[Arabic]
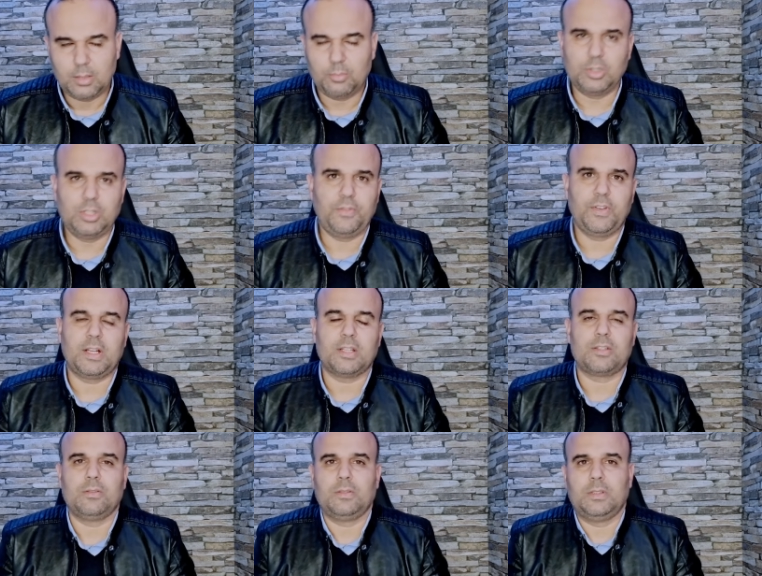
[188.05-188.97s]

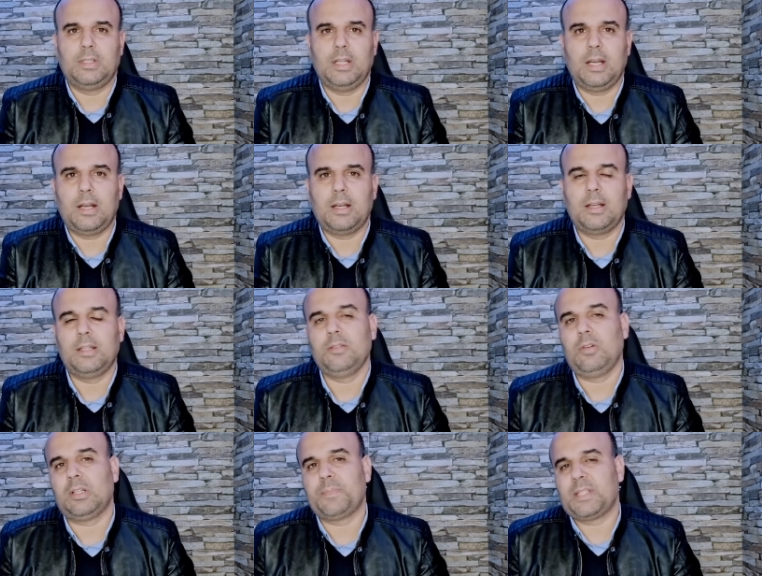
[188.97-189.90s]
موديفيكاسيون هنا هذه
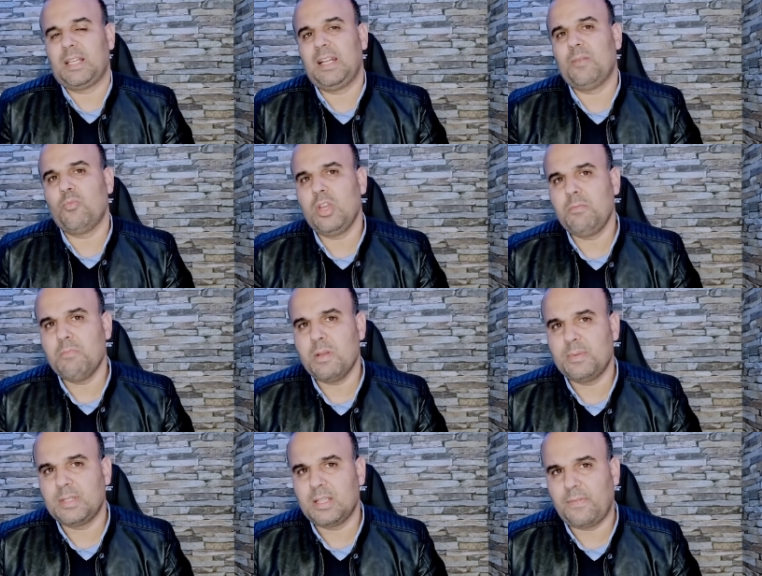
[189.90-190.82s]
واحد المساله مهمه
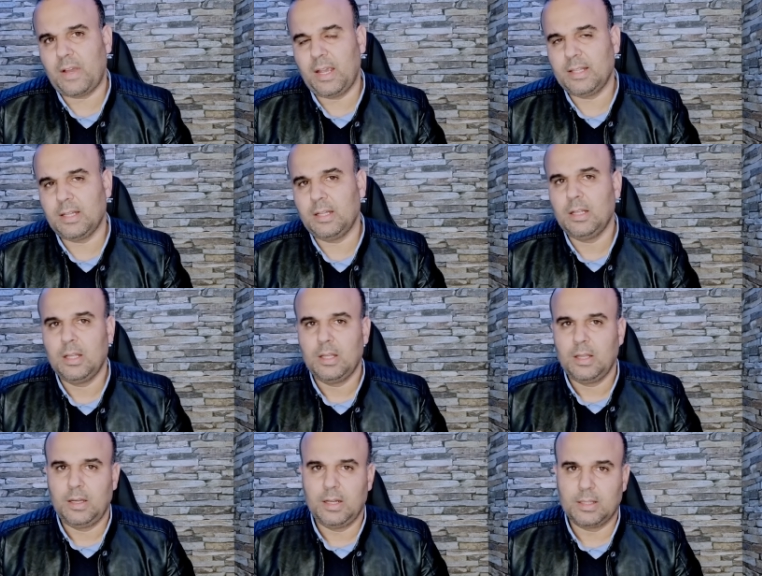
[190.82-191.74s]
بزاف ايضا
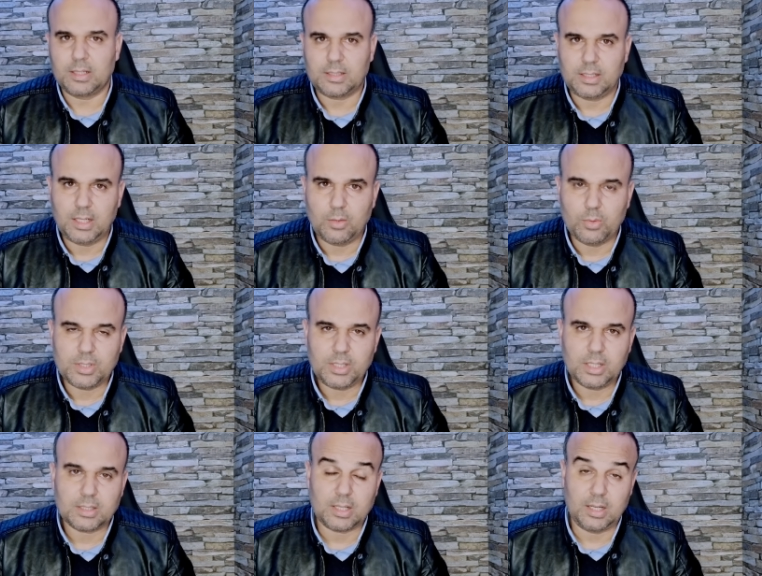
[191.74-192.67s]
اللي هضرت عليها
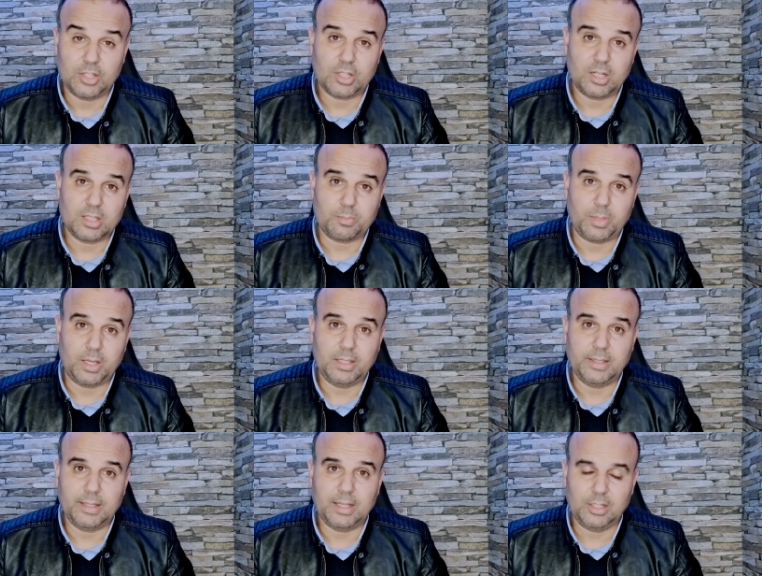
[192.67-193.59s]
وزيره الهجره
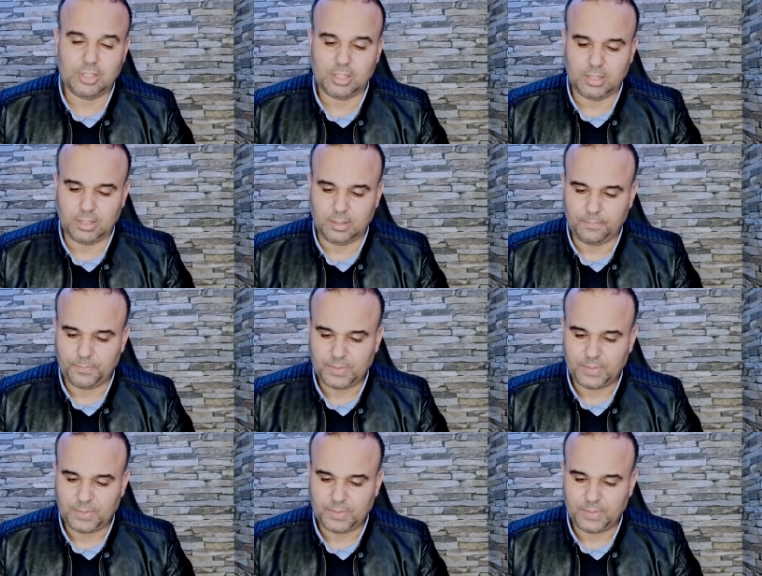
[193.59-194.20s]
الاسبانيه الجديده